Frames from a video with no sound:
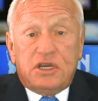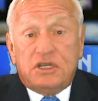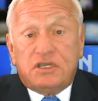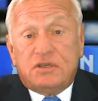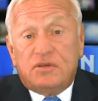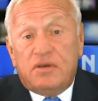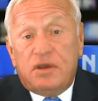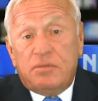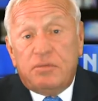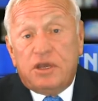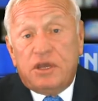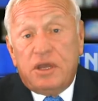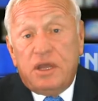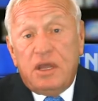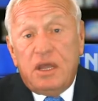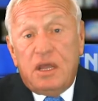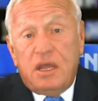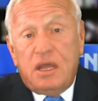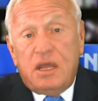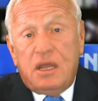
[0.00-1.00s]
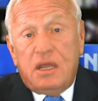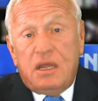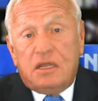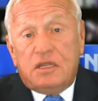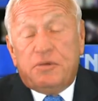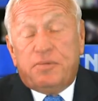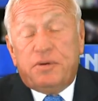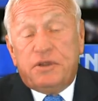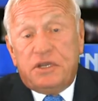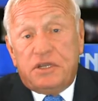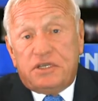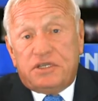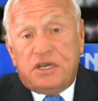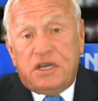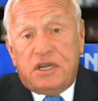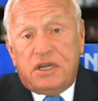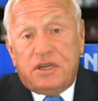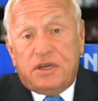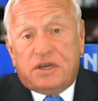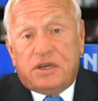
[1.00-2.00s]
с вами до
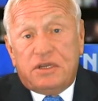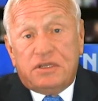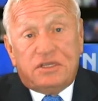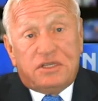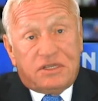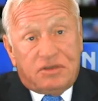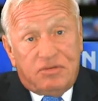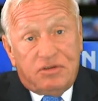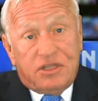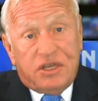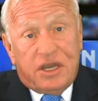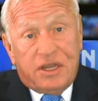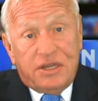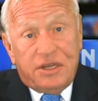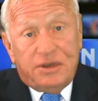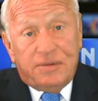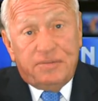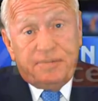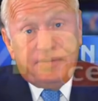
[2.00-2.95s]
понедельника. До свидания.